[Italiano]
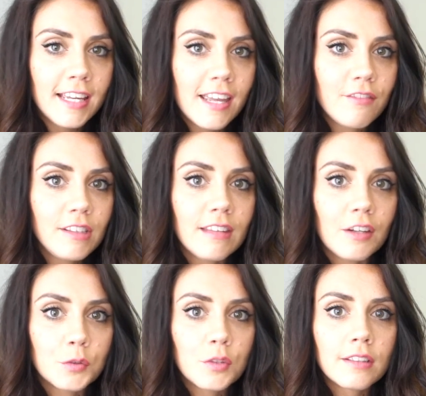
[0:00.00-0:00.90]
che ha
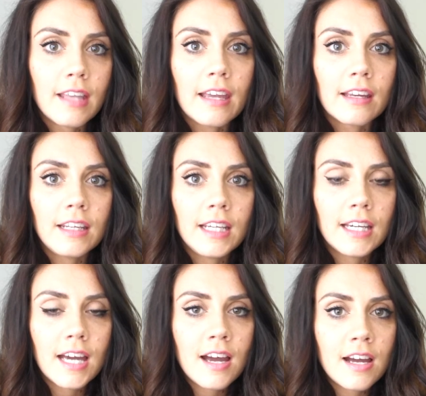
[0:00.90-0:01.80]
inventato una
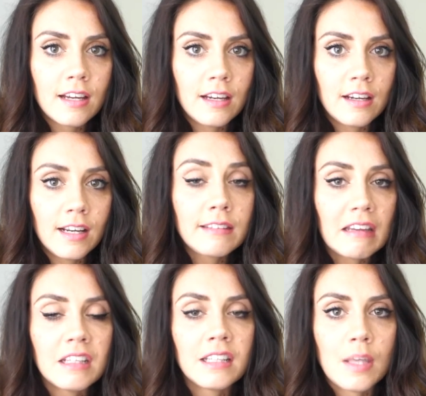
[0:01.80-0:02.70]
tecnica, eh, la
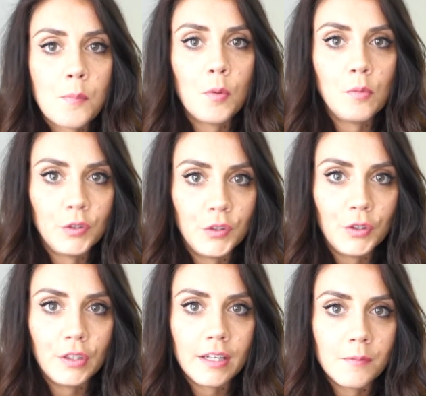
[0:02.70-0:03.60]
tecnica dei
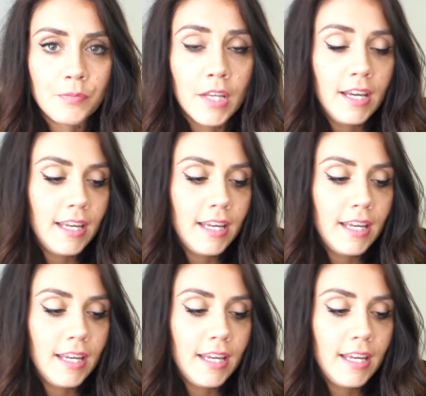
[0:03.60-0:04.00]
pomodori